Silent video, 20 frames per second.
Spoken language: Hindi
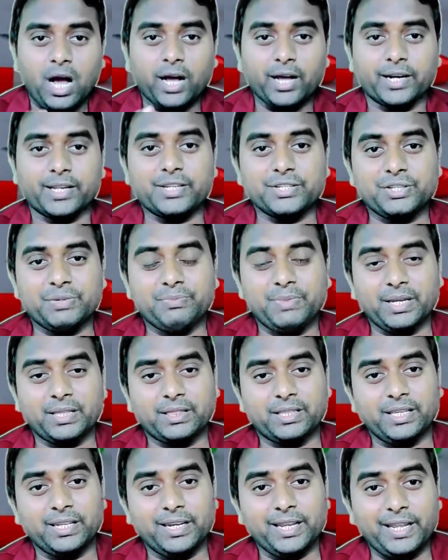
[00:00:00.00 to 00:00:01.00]
अगर किसी
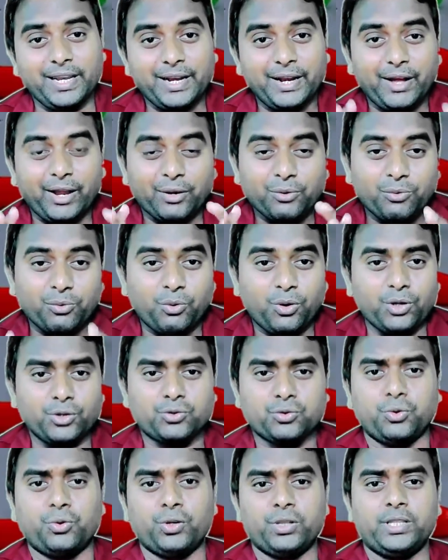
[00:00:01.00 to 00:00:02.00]
व्यक्ति ने अल्कोहल
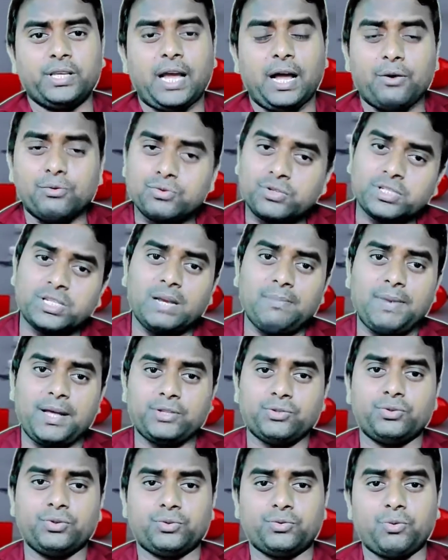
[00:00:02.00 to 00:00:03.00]
छोड़ दिया उसके
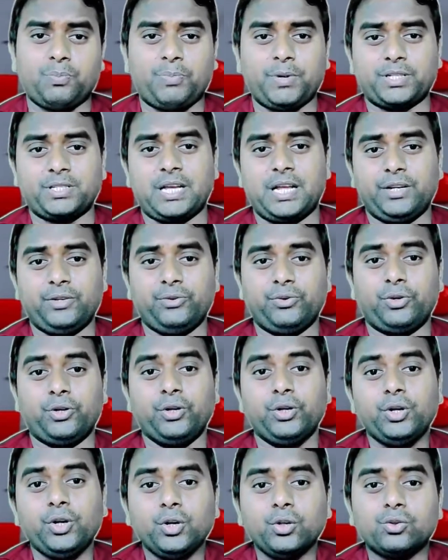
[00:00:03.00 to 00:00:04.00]
बाद जो इसको परेशानी हो
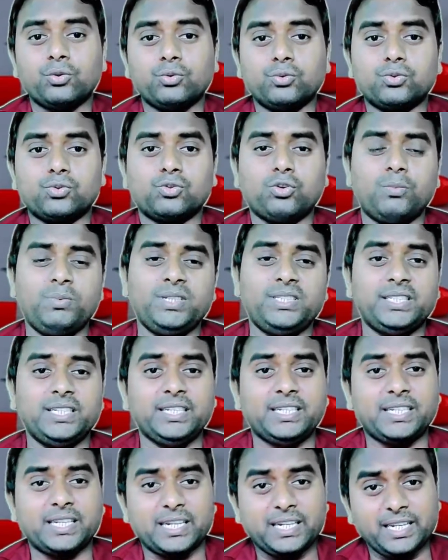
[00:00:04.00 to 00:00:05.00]
रही तो उसको भी
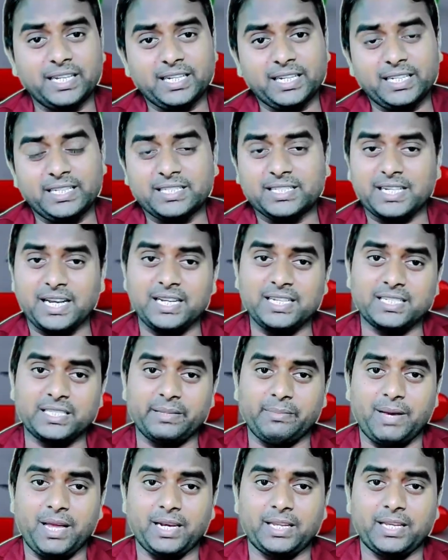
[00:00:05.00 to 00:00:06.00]
ठीक करने के लिए इसका
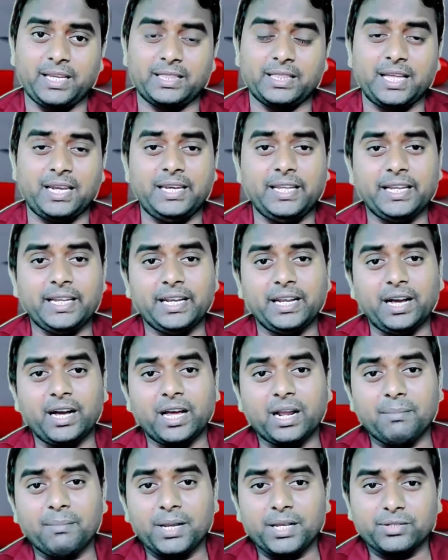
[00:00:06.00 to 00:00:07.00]
इस्तेमाल किया था लेकिन
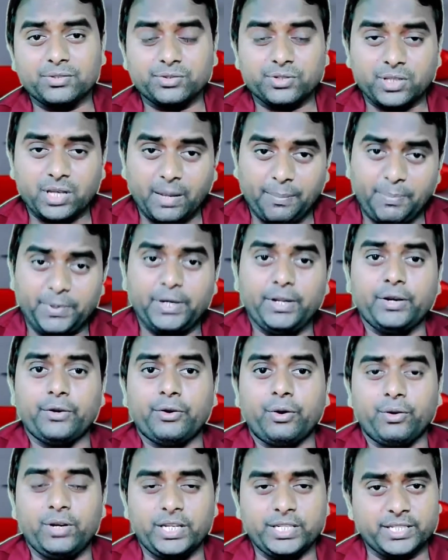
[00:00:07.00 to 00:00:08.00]
अगर मैं अपने
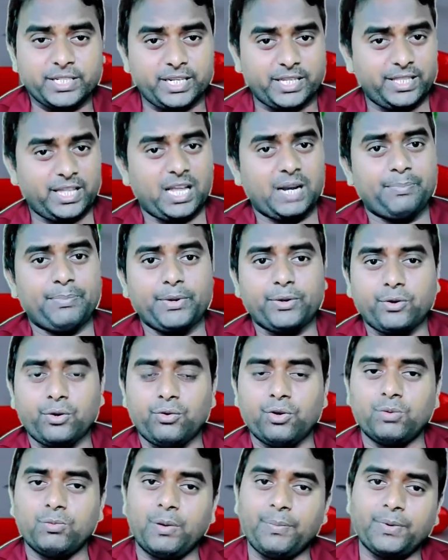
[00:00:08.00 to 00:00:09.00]
नॉलेज के आधार पर
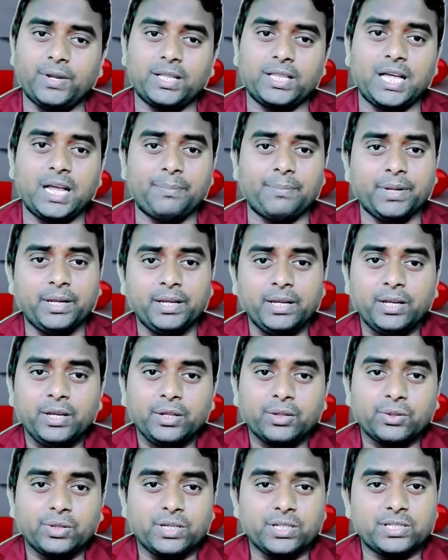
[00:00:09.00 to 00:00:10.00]
कहूँ अनुभव के आधार पर
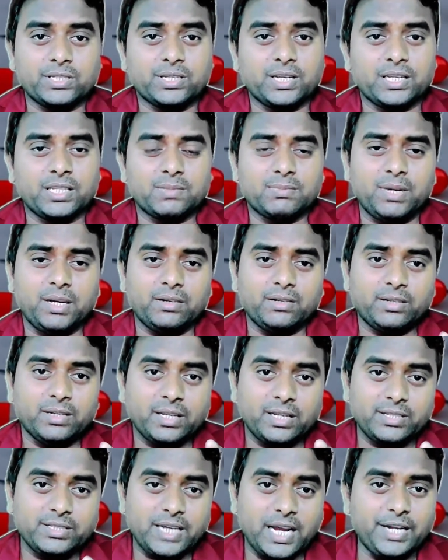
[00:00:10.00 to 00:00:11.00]
तो इसका इस्तेमाल
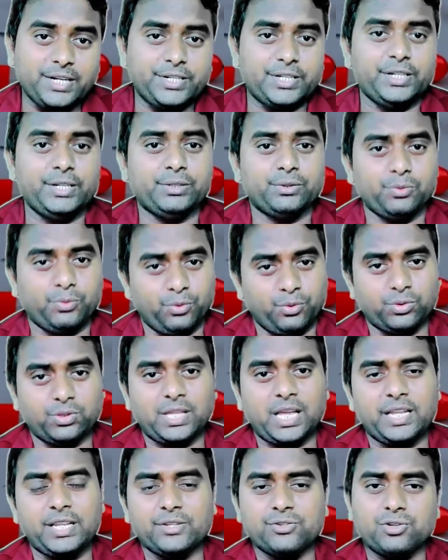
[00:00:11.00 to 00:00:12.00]
एंजाइटी तो
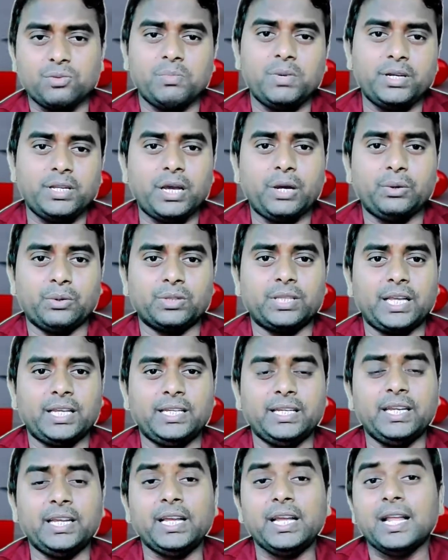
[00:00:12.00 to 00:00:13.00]
होता ही इंसोमिनिया होता
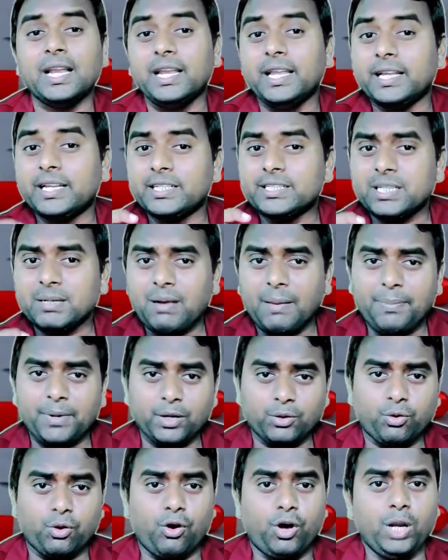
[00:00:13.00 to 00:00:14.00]
ही लेकिन जब आप
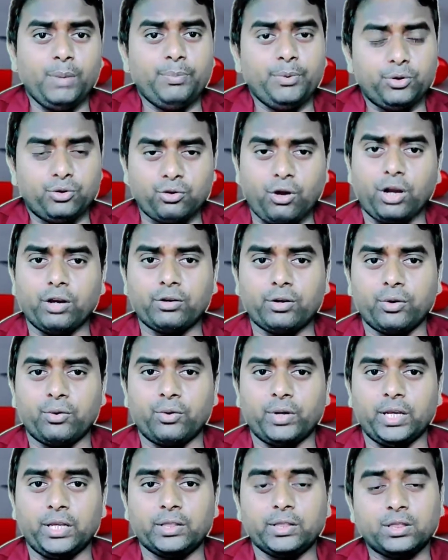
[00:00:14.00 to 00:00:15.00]
अल्कोहल विड्रॉल
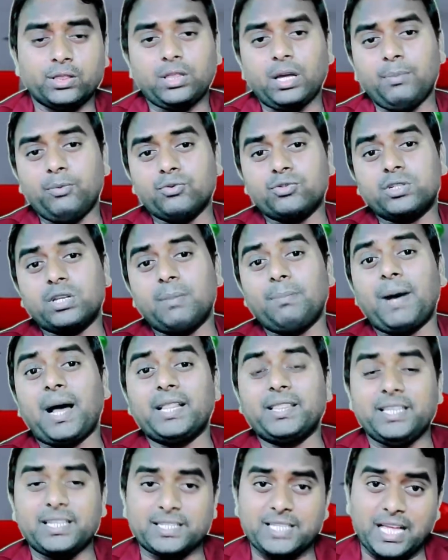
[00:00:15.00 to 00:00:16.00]
करोगे तब उसके
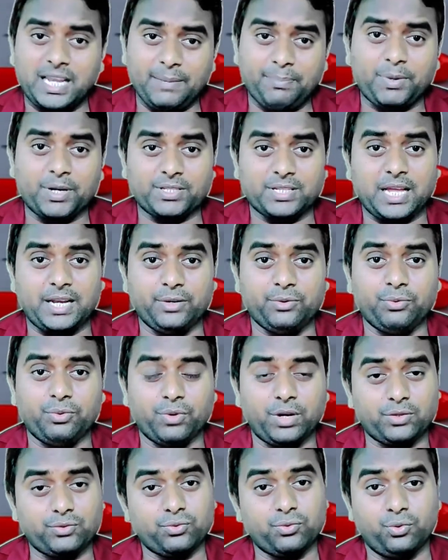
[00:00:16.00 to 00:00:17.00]
बाद ये सारी परेशानी
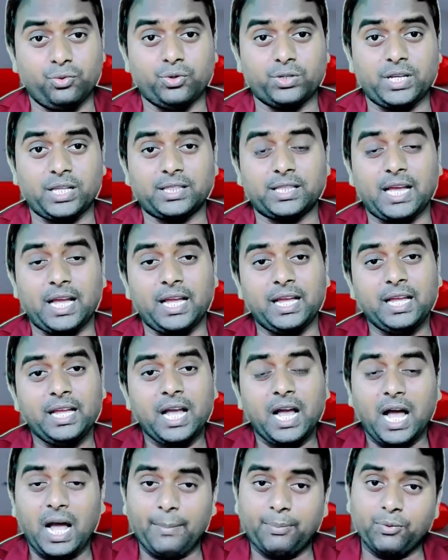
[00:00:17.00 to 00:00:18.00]
होना शुरू हो जाता है
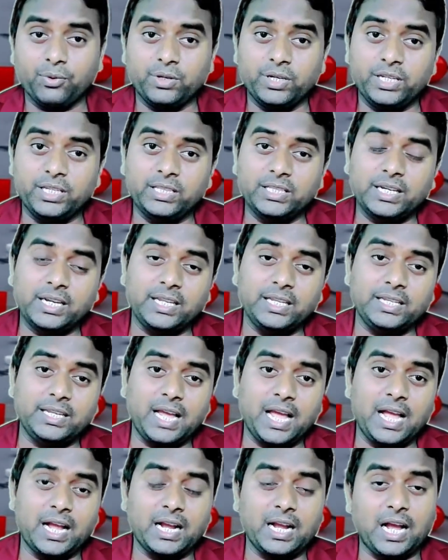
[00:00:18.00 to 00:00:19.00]
आपको नींद नहीं
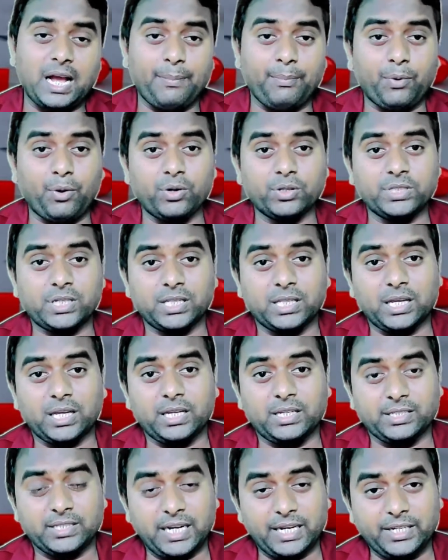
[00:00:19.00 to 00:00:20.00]
आएगा बहुत ज़्यादा
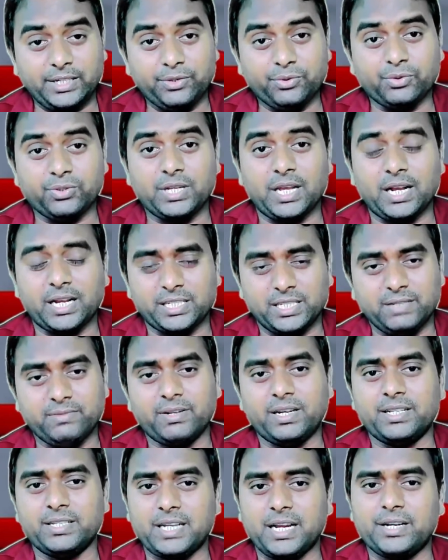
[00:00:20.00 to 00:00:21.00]
एंजाइटी हो जाएगा
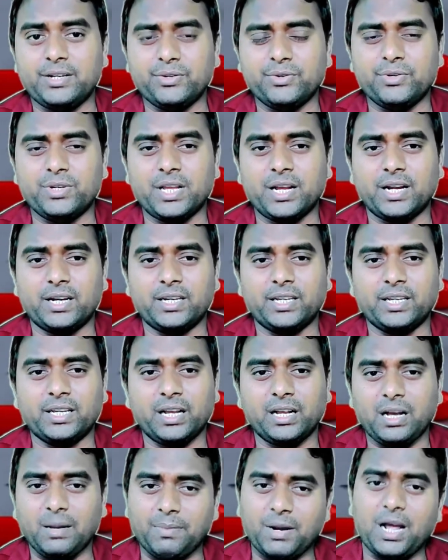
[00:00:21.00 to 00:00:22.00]
सिविल एंजाइटी हो जाएगा ठीक
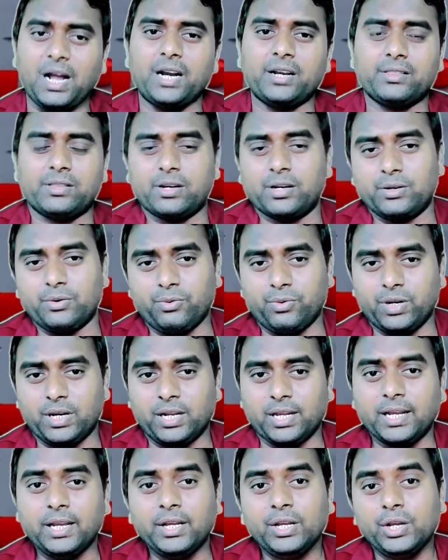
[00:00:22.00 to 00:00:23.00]
है घबराहट तरह को होने
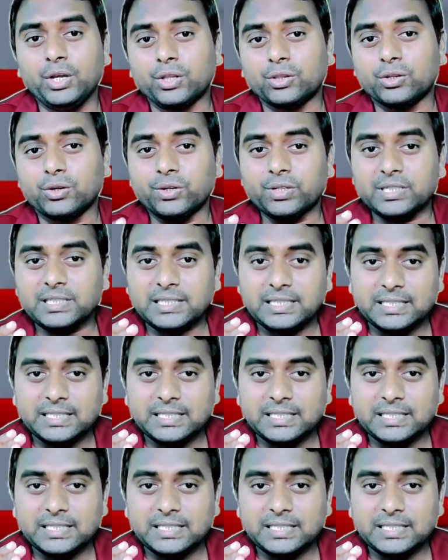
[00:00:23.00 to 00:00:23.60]
लगे तो